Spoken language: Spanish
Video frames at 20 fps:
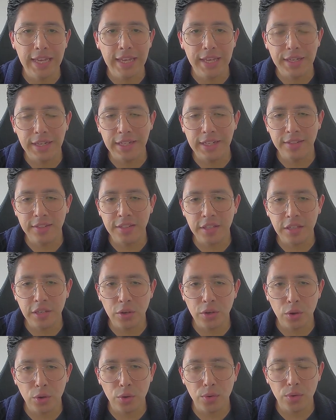El
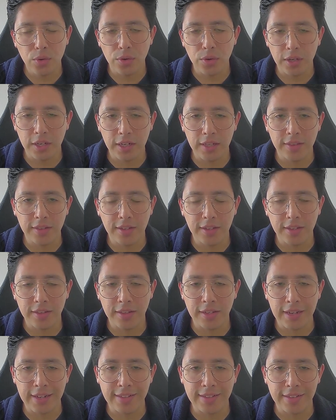CEO o gerente
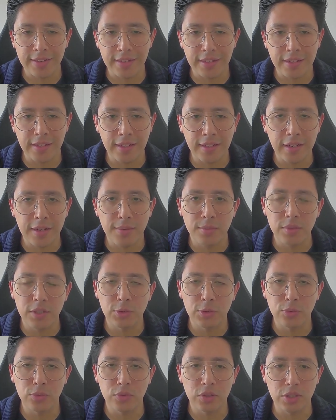general de Telegram es
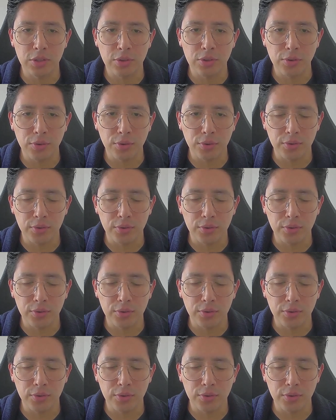un señor